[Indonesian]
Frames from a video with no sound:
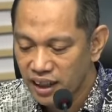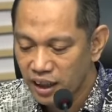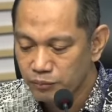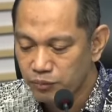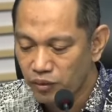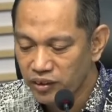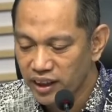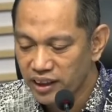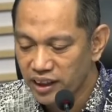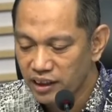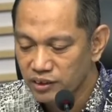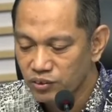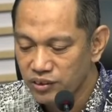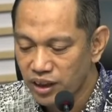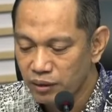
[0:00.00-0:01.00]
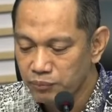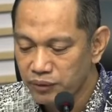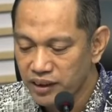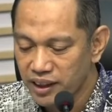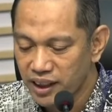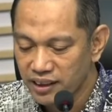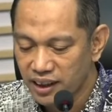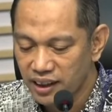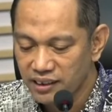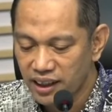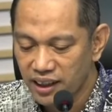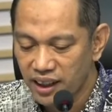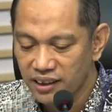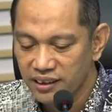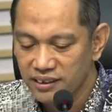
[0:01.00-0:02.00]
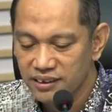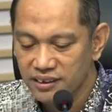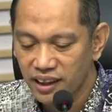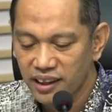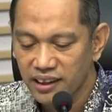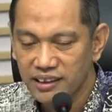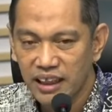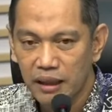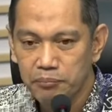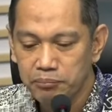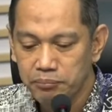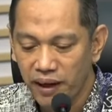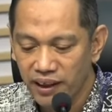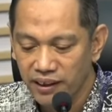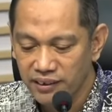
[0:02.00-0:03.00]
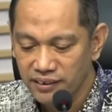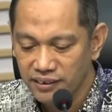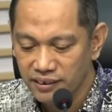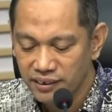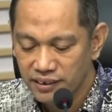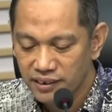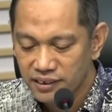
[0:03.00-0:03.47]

dan proyek lanjutan peningkatan jalan Sei Tampang